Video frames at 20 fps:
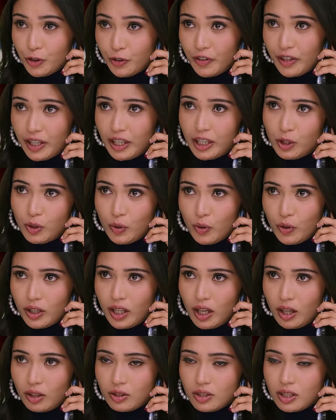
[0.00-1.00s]
నువ్వేదో ఒకటి
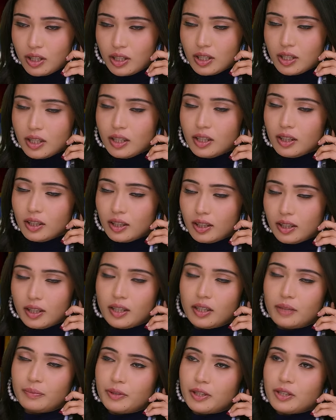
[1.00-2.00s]
ఆలోచించి
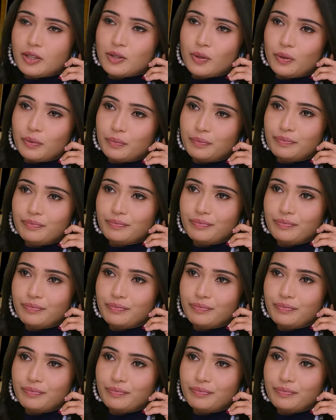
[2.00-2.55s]
నిర్ణయం తీసుకో